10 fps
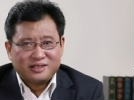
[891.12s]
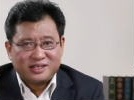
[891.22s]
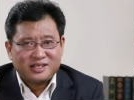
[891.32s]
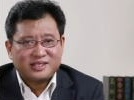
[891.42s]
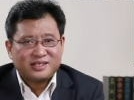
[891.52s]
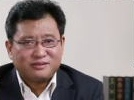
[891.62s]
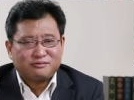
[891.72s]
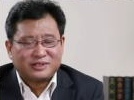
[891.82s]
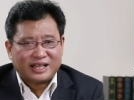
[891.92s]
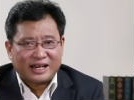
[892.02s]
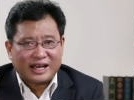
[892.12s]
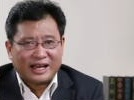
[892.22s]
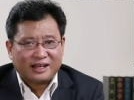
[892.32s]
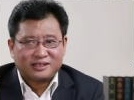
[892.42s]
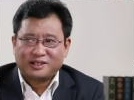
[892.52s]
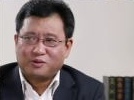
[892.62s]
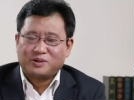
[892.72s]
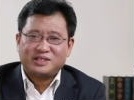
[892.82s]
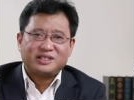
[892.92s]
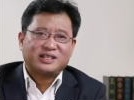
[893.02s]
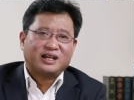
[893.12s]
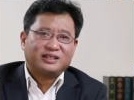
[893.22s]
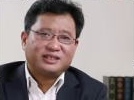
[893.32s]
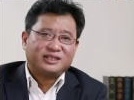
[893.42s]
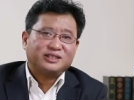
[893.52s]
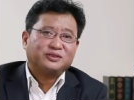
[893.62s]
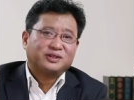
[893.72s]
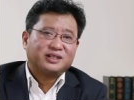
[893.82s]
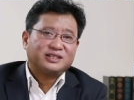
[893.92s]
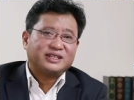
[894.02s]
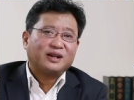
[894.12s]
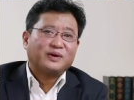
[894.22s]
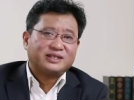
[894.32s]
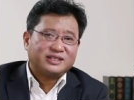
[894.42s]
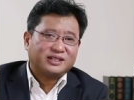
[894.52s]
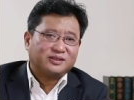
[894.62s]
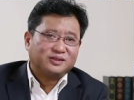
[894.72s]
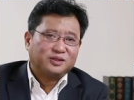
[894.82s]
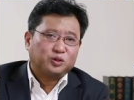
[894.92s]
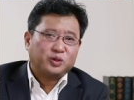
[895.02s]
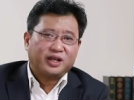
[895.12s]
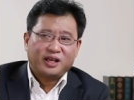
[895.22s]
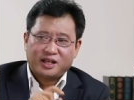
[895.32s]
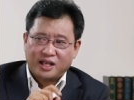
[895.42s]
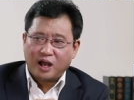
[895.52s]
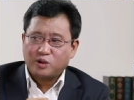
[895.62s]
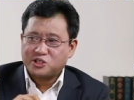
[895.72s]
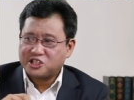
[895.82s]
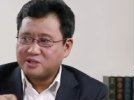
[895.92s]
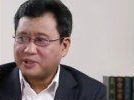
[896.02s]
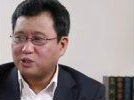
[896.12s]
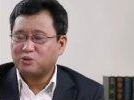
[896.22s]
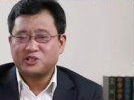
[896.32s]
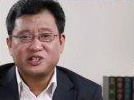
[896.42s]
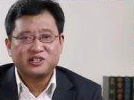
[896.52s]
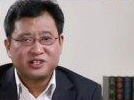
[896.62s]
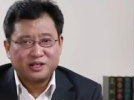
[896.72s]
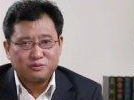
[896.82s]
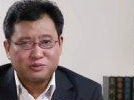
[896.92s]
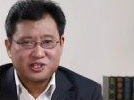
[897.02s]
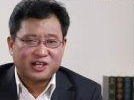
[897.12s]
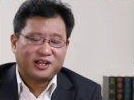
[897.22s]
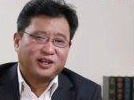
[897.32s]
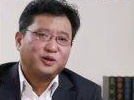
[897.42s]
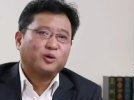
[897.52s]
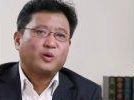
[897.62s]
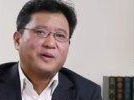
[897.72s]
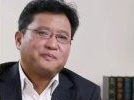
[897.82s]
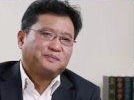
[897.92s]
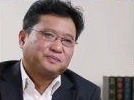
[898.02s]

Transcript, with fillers: 近四五年来啊这国际上已经有各监管机构对高知名度政治人物审核有关。